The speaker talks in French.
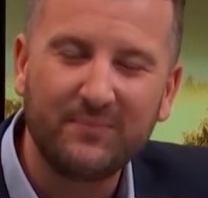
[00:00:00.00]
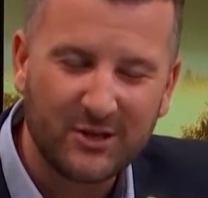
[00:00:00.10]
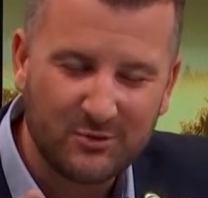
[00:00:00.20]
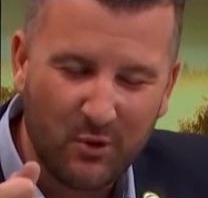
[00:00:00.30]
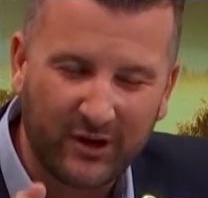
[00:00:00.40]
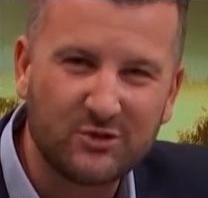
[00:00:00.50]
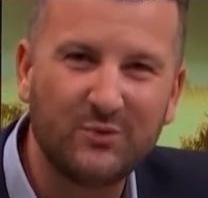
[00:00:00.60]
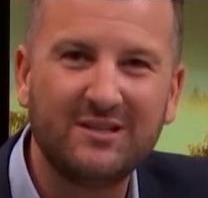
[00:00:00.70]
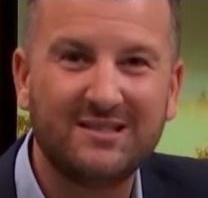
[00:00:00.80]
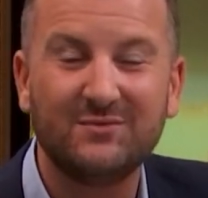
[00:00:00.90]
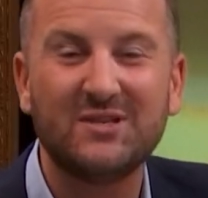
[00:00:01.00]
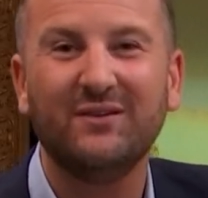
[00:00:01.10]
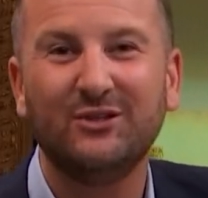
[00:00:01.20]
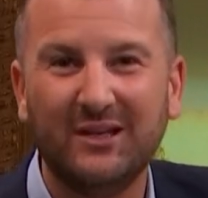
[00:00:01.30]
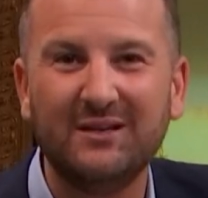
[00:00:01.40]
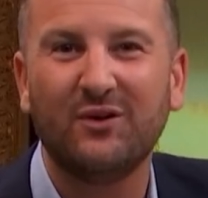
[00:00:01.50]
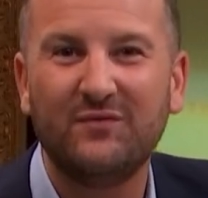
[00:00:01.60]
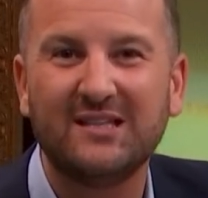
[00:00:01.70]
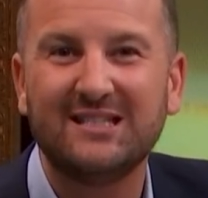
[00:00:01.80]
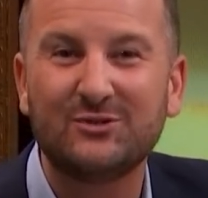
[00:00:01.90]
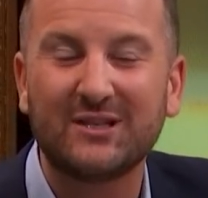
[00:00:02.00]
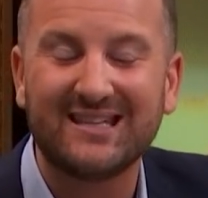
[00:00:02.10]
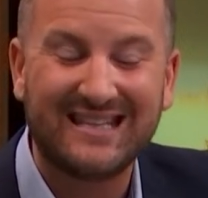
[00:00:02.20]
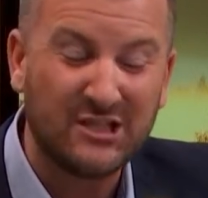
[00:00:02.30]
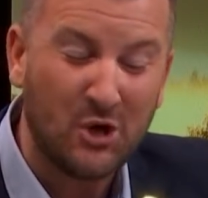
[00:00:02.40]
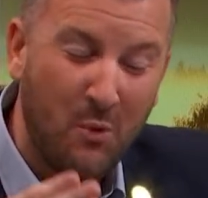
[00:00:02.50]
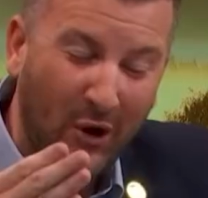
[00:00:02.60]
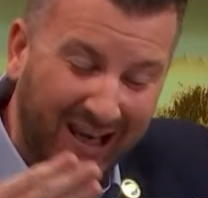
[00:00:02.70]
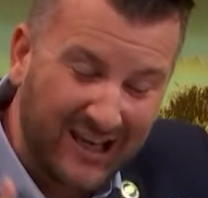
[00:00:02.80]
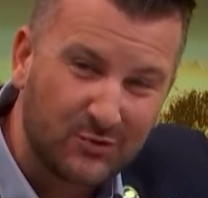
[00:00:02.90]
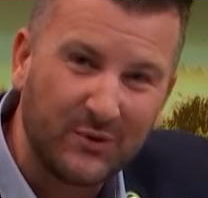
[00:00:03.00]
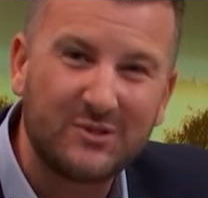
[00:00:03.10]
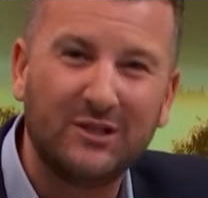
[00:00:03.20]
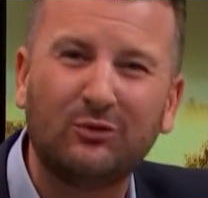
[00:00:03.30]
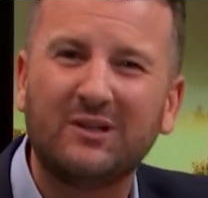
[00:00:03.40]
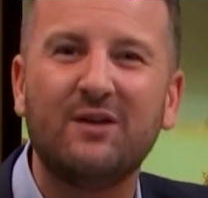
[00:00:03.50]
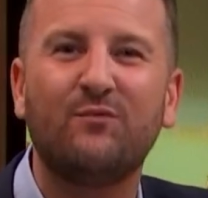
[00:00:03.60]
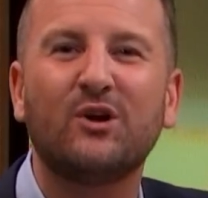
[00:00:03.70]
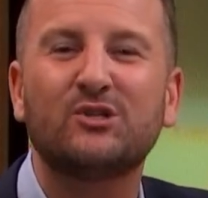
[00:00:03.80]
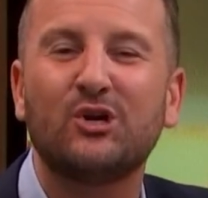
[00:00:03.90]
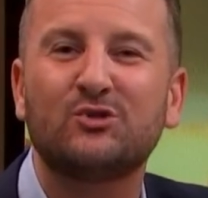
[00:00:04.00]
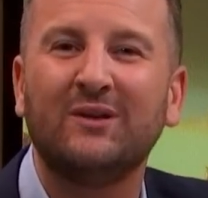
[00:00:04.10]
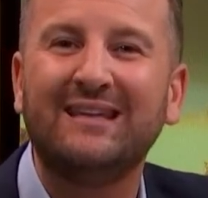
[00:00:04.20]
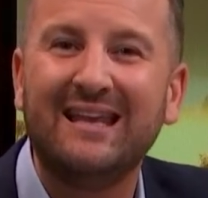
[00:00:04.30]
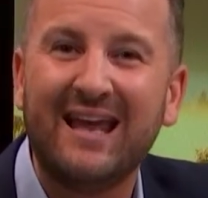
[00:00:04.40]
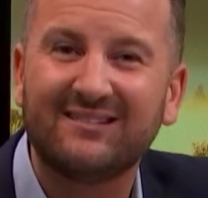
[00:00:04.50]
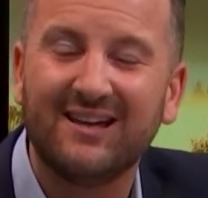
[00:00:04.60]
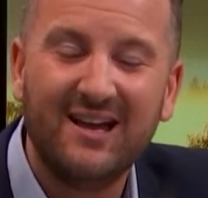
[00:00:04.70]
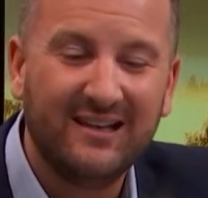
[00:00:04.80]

Je me réjouis si vous avez donné votre vie à Jésus-Christ et je me réjouis aussi toutes les fois que je reçois des lettres,